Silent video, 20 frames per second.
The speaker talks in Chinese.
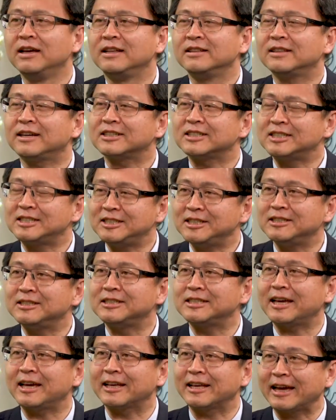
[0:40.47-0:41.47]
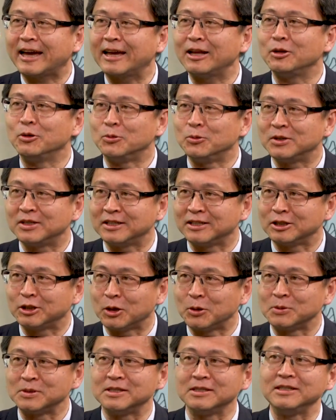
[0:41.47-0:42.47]
那现在该如何
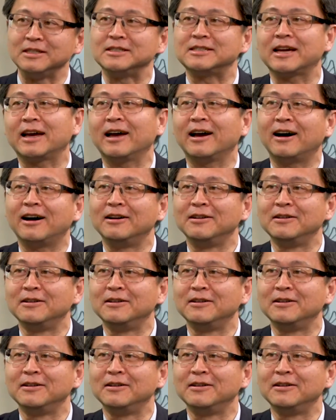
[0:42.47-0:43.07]
投资理财啊？又